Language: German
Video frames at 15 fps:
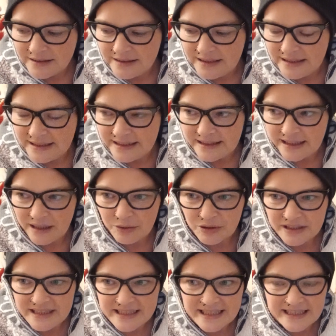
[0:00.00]
die, auch
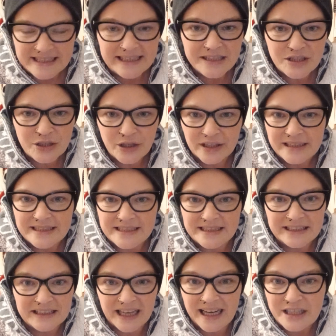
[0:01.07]
diese Sand Circles,
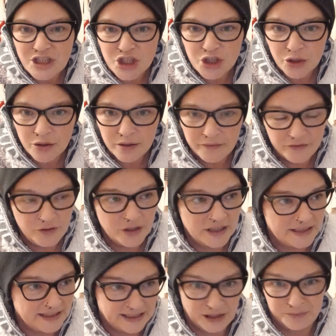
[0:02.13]
die drei Stück für,
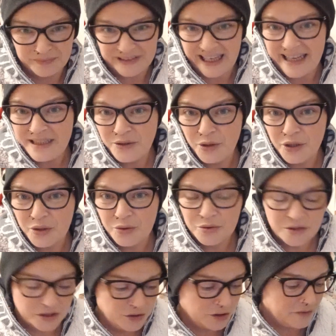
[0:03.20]
ich glaube, drei Euro
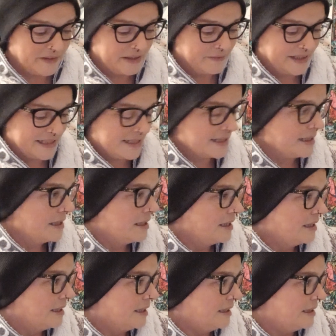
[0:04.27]
und noch wegen was.
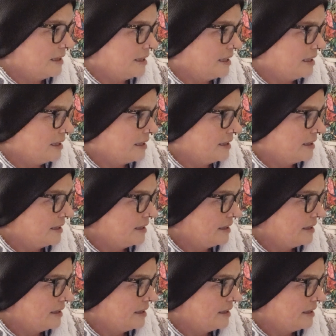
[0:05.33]
Äh,